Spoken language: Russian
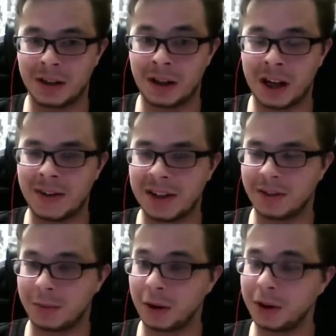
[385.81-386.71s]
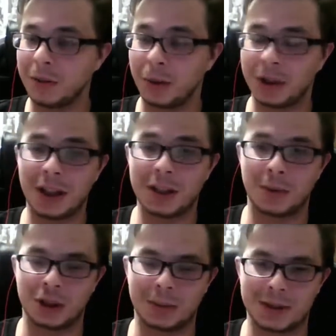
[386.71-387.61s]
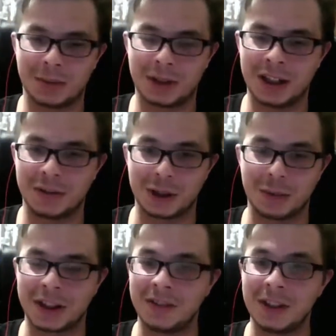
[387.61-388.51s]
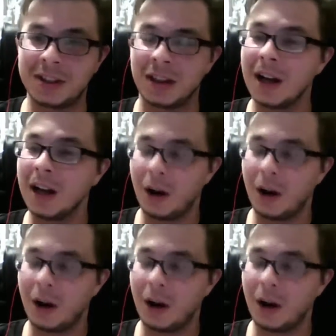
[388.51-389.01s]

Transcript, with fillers: э, диванного барона, мой кейс можно посмотреть в взломе конверсии,